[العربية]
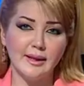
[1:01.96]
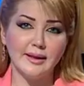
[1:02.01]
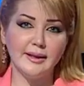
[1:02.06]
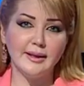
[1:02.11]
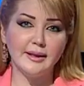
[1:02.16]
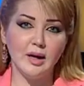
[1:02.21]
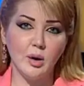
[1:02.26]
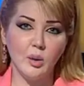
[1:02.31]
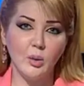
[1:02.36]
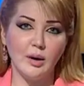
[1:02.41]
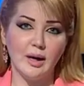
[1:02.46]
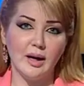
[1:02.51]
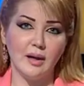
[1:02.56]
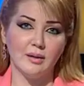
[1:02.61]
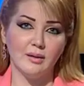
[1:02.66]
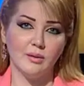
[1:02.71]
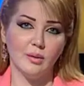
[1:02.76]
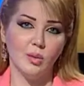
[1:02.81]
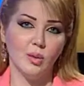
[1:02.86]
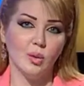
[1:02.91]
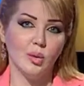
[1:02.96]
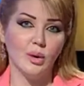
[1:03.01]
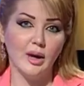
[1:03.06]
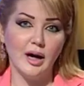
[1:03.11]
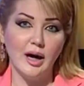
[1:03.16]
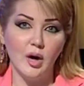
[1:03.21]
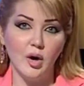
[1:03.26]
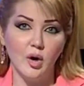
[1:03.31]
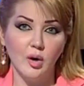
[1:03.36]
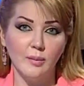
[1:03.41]
الدولة
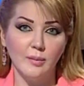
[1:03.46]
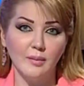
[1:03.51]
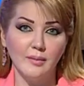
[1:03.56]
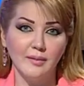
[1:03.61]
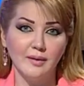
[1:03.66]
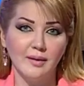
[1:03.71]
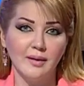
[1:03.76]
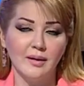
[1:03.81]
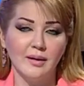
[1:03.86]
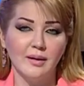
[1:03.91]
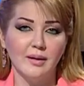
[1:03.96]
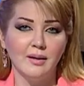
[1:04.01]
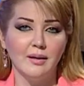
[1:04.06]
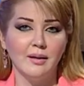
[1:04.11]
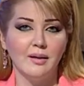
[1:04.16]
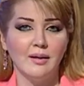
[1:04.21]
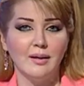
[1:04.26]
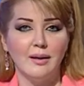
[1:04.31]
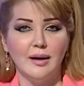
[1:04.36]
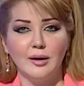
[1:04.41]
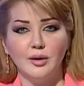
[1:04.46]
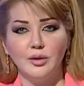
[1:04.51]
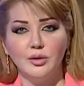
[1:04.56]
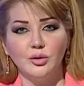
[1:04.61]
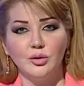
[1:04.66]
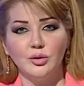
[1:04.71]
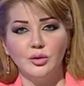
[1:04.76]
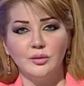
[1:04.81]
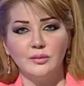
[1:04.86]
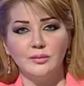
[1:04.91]
ولولاهم
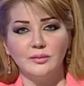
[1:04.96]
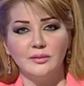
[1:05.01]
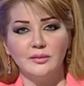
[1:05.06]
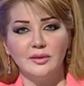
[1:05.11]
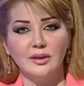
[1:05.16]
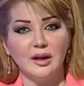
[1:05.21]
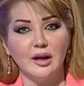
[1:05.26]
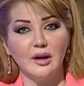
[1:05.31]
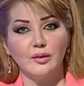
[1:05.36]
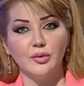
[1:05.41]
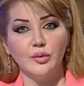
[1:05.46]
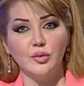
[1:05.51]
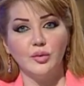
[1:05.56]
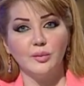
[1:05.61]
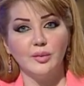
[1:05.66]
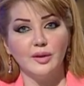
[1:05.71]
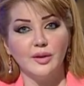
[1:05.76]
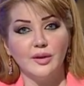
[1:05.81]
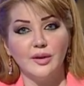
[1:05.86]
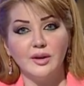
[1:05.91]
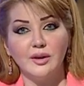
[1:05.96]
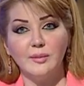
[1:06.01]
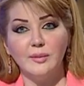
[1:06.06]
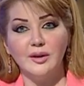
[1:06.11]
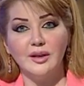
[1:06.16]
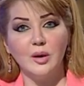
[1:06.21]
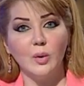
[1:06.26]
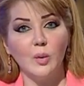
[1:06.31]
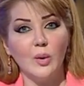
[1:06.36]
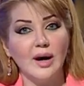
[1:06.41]
لكنتم تقفون بالضد
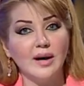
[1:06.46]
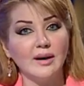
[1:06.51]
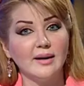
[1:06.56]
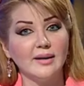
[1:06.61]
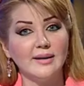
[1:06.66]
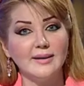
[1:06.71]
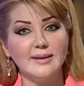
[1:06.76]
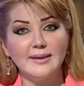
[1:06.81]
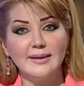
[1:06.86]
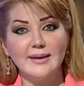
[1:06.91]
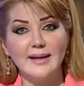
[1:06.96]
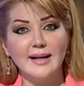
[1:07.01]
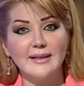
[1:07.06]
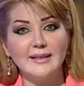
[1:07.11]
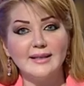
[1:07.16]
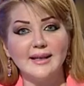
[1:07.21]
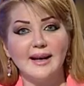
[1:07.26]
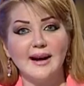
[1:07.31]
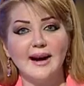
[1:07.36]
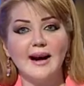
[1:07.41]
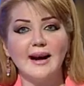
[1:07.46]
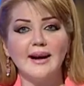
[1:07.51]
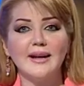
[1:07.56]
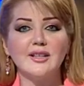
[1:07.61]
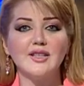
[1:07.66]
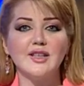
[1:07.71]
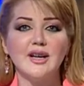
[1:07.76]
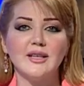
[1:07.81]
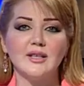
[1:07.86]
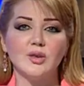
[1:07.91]
من الواقع السياسي
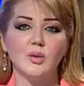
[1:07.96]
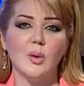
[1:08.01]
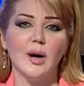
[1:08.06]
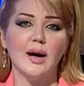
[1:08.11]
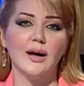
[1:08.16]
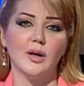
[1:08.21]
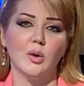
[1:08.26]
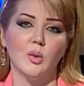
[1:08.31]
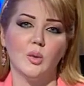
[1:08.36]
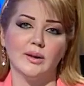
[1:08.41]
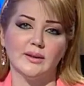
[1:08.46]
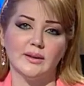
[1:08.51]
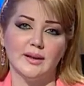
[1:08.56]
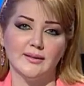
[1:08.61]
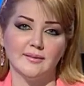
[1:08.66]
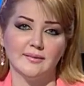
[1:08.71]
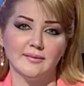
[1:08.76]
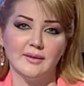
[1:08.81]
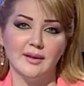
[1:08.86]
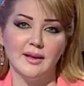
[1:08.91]
خارج أسوار الوطن